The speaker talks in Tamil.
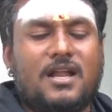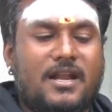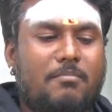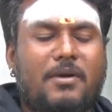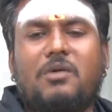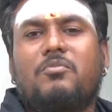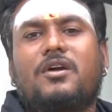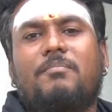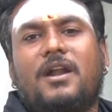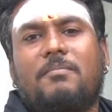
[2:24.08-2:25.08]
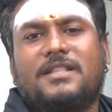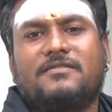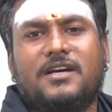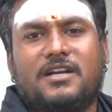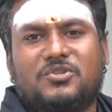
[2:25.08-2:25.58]
நான் பல முறை பல
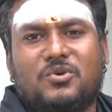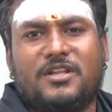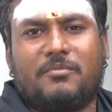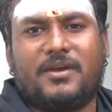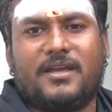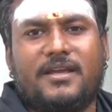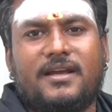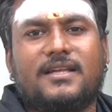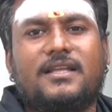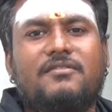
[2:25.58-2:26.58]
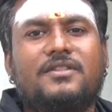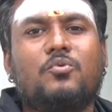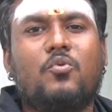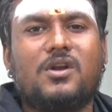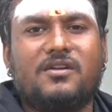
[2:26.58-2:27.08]
பதிவுகளில் சொல்லியிருப்பேன் அதாவது
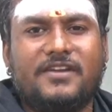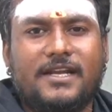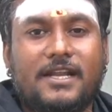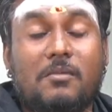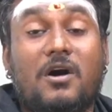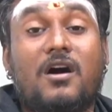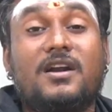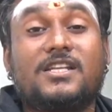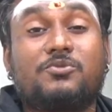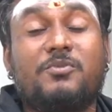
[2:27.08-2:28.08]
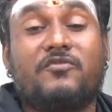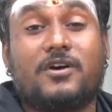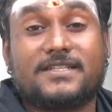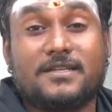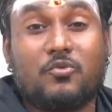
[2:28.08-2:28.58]
உங்கள் வீட்டில் மகாலட்சுமி
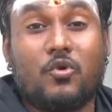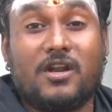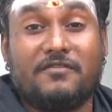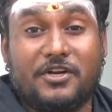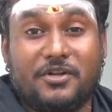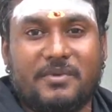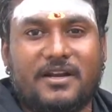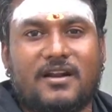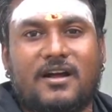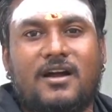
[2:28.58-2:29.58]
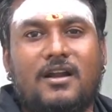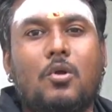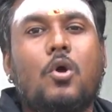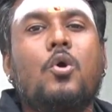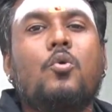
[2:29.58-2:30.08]
வாசம் கொள்ள வேண்டும் என்றால்
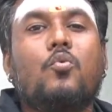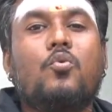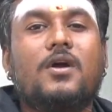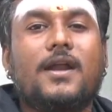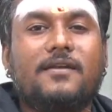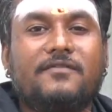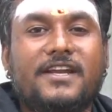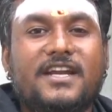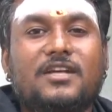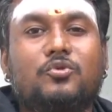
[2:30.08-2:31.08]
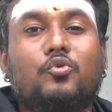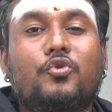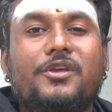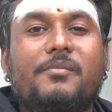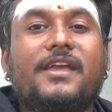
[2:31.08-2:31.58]
உங்கள் வீடு
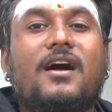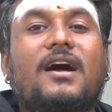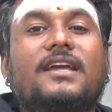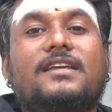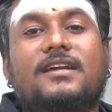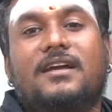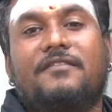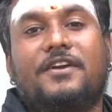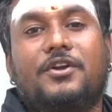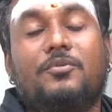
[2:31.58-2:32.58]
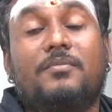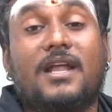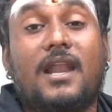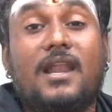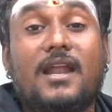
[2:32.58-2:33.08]
தூய்மையாக இருக்க வேண்டும்
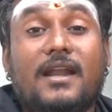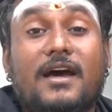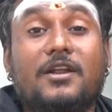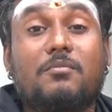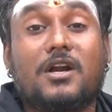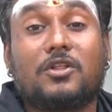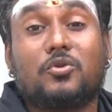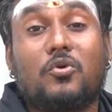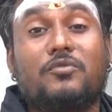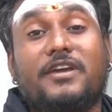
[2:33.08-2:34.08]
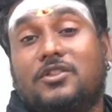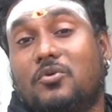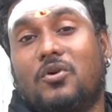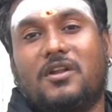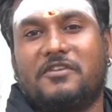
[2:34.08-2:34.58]
நல்ல நறுமணத்தோடு வைத்து
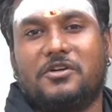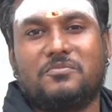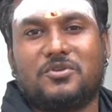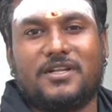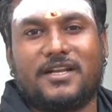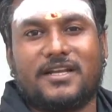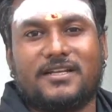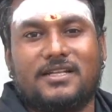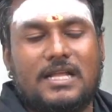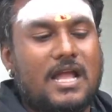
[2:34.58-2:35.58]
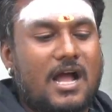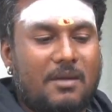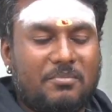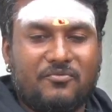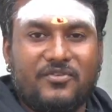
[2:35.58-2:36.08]
கொள்ள வேண்டும் சொல்லியிருக்கேன்
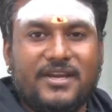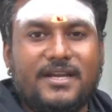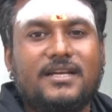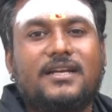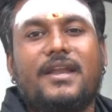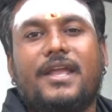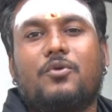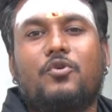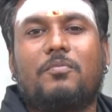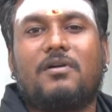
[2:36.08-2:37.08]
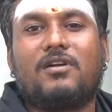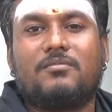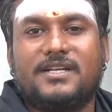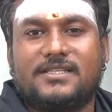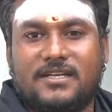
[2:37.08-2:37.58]
அப்போ வீட்டுக்கு நீங்கள் ஒரு
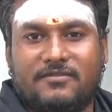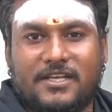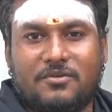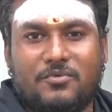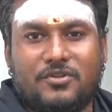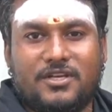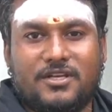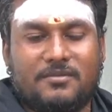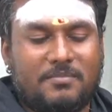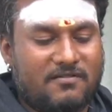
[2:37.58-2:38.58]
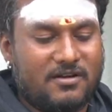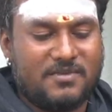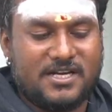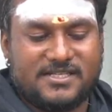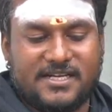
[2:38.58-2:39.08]
பவளமல்லி செடி வைக்கும்போது
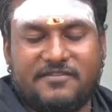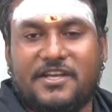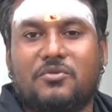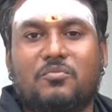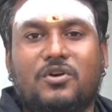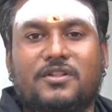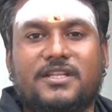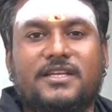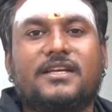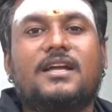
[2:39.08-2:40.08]
பவளமல்லி செடி வைக்கும் பொழுது